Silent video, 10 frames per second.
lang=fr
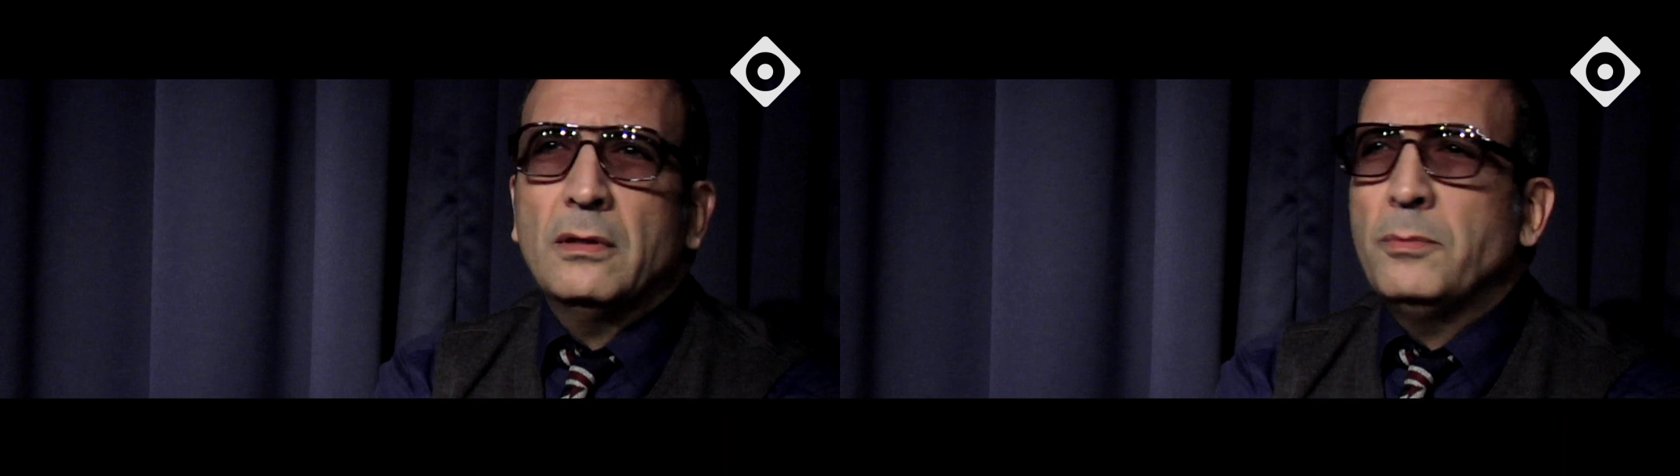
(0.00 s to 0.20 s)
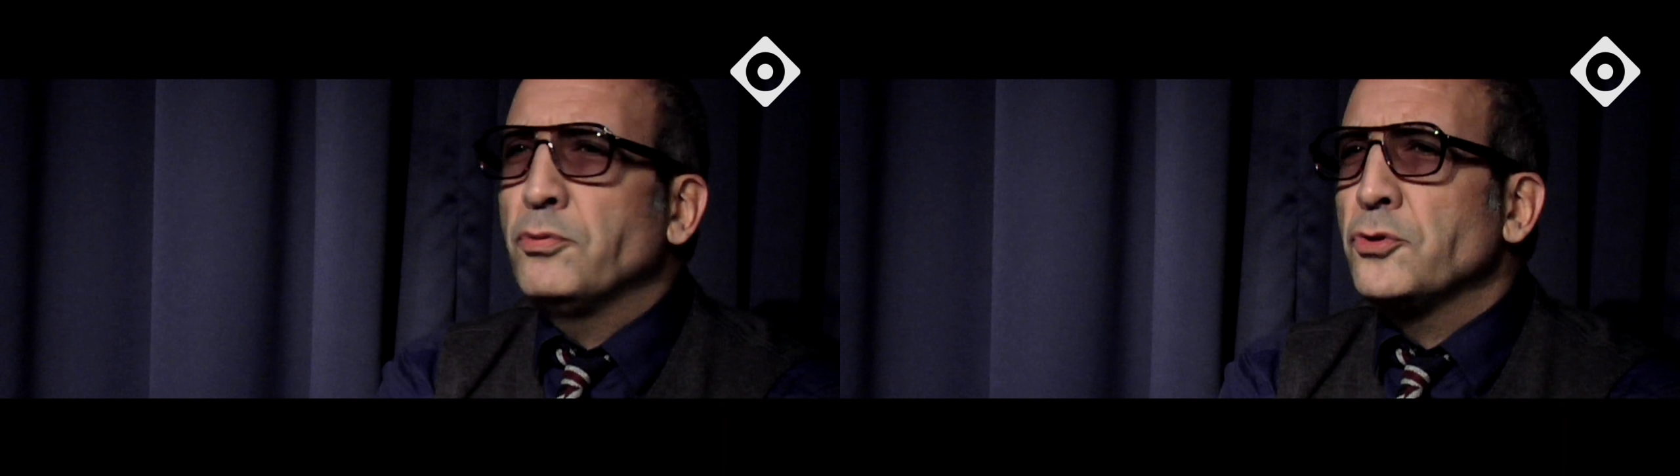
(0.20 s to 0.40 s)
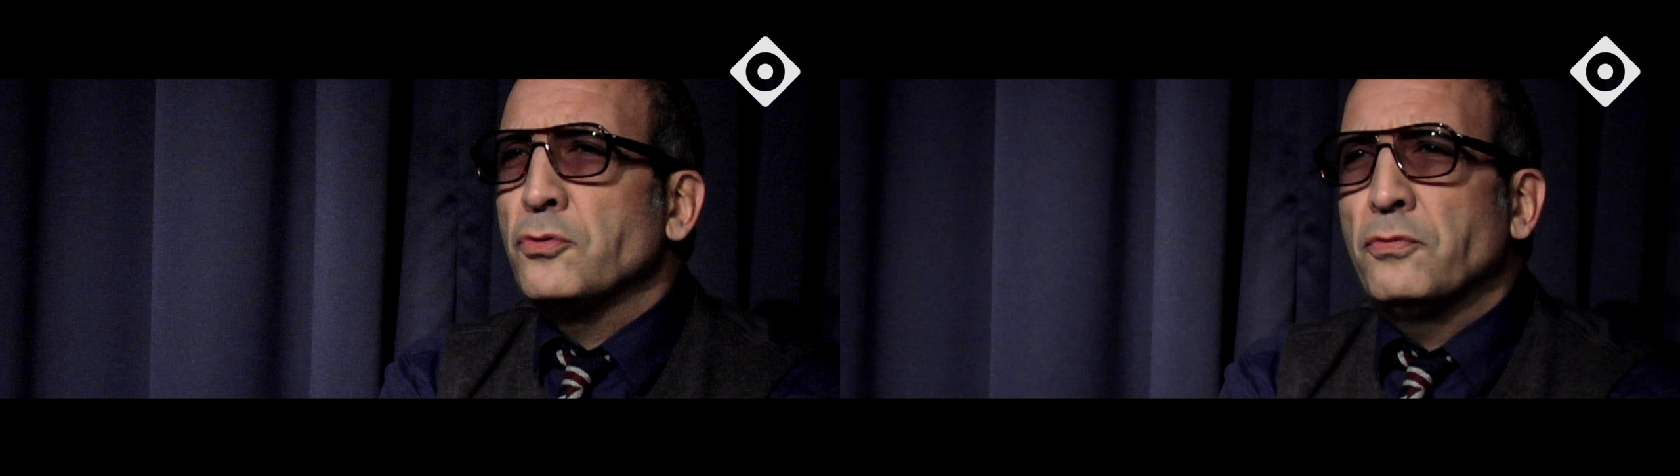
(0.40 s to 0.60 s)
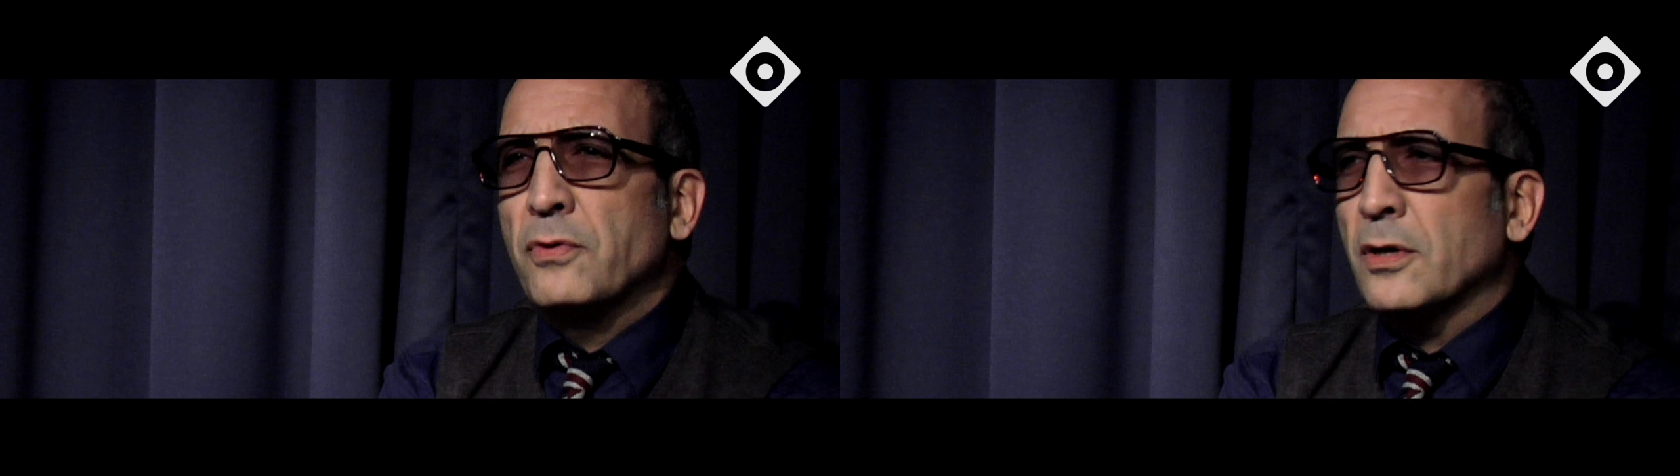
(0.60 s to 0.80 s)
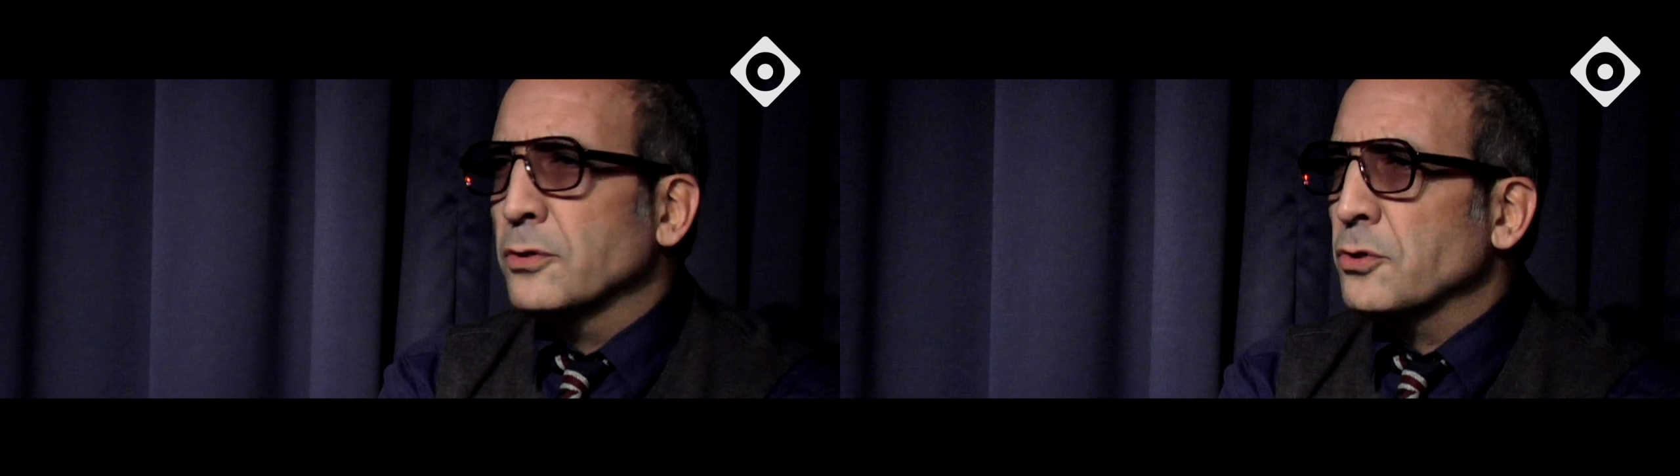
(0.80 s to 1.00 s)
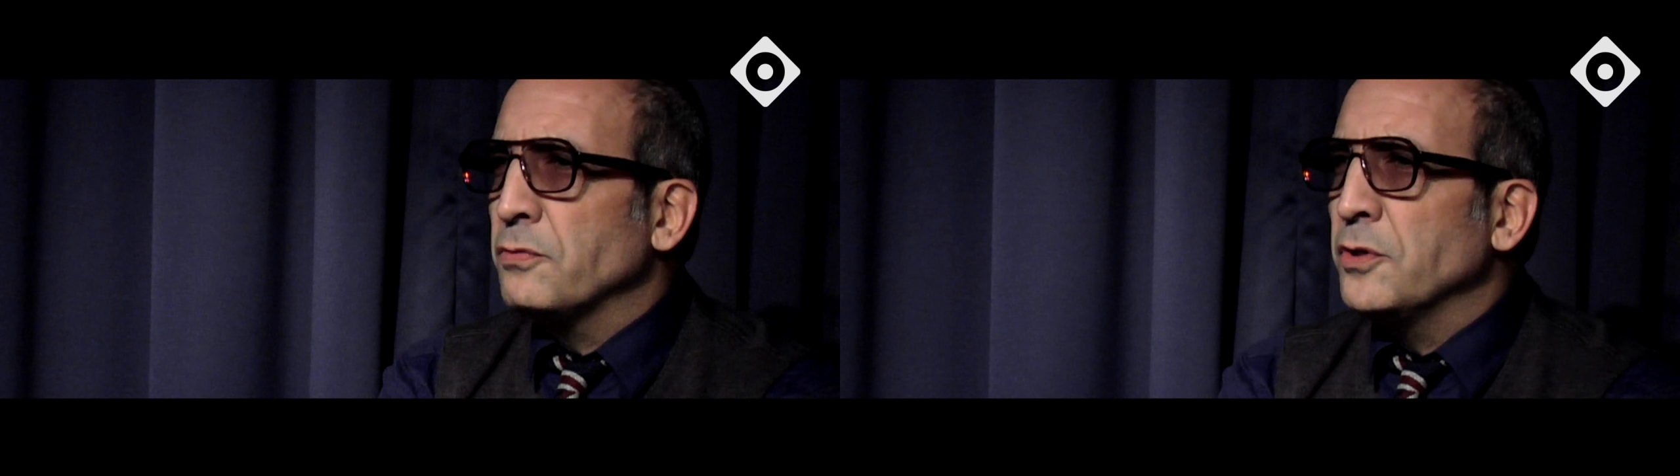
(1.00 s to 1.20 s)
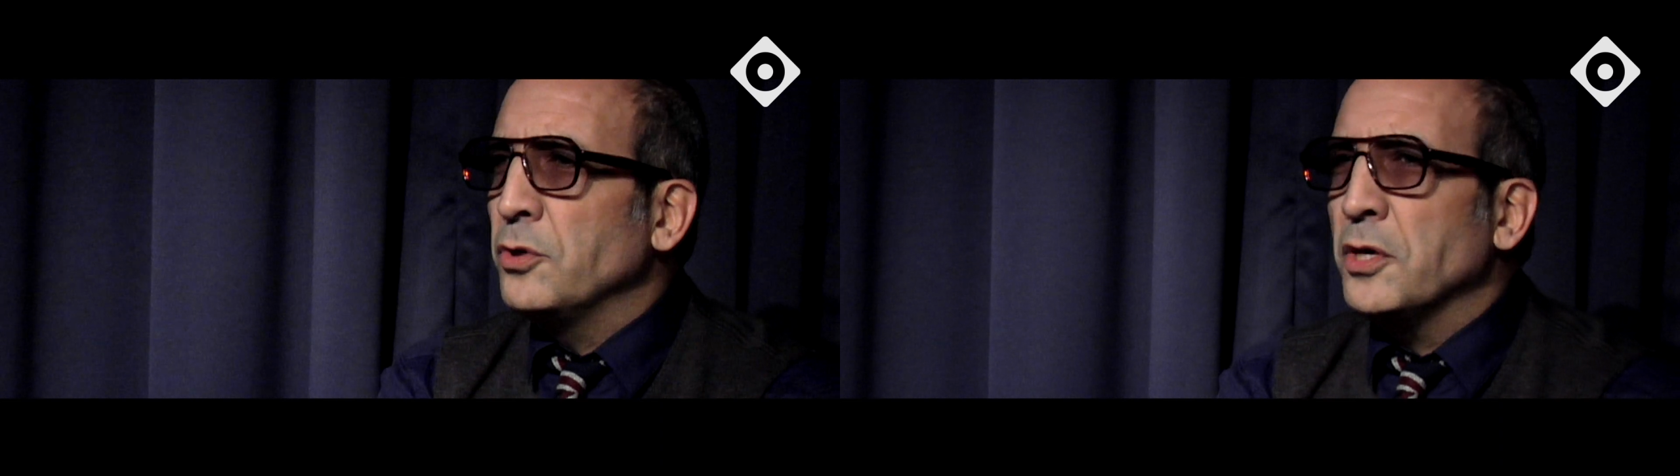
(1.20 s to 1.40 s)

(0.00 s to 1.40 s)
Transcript: époustouflant ce que fait De